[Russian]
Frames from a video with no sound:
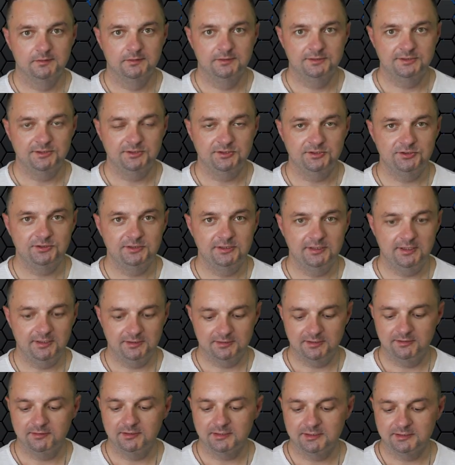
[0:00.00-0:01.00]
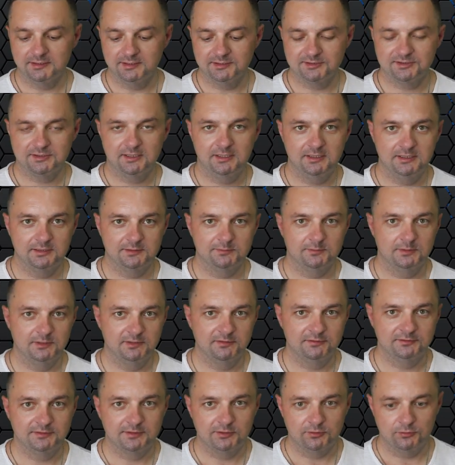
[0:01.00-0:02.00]
C4, наверное, станет
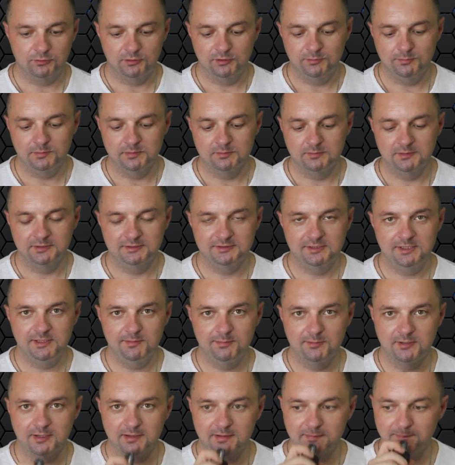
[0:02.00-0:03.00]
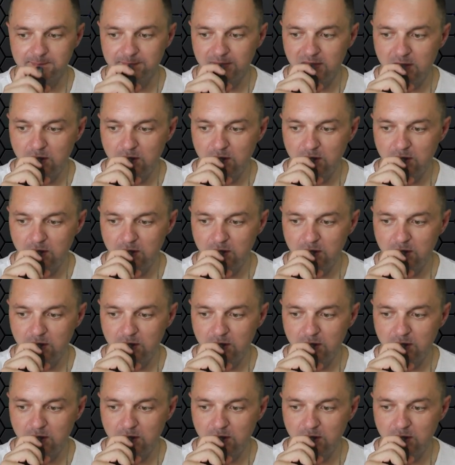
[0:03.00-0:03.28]
моей второй любимой дрипкой.